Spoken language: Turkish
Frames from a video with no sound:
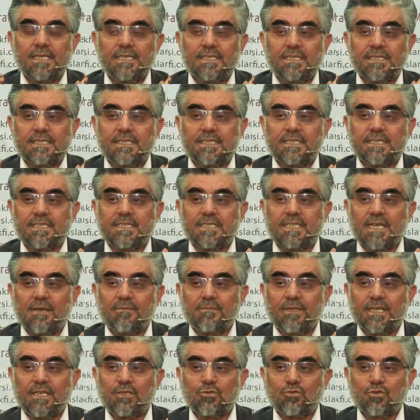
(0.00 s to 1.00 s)

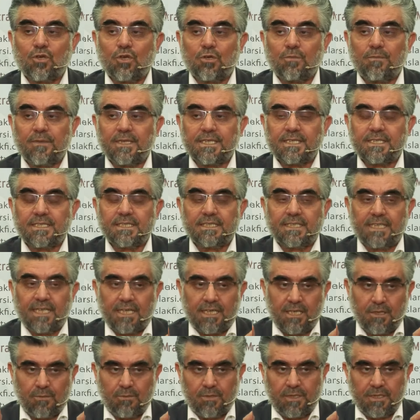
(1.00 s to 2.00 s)
sistemleri çökmesin diye
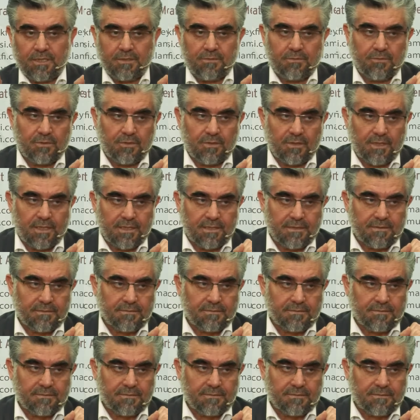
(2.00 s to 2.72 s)
kabul etmiyorlar.